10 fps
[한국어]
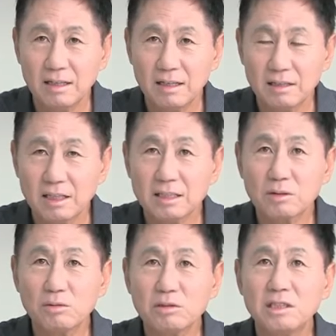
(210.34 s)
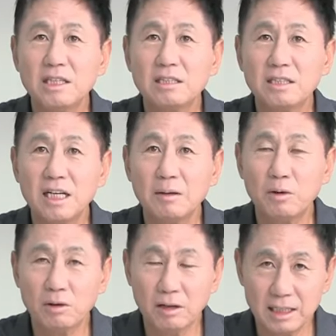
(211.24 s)
대장동은 지네들끼리
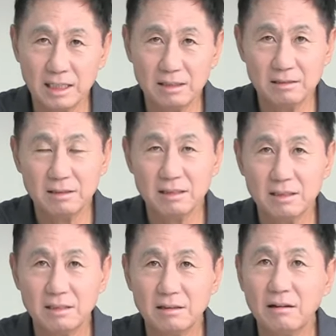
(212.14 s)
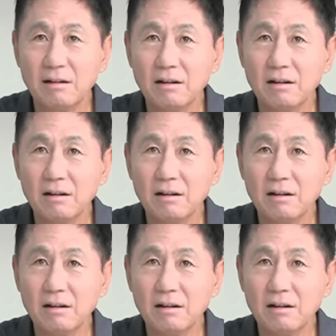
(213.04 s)
해먹은 거 아니에요? 어?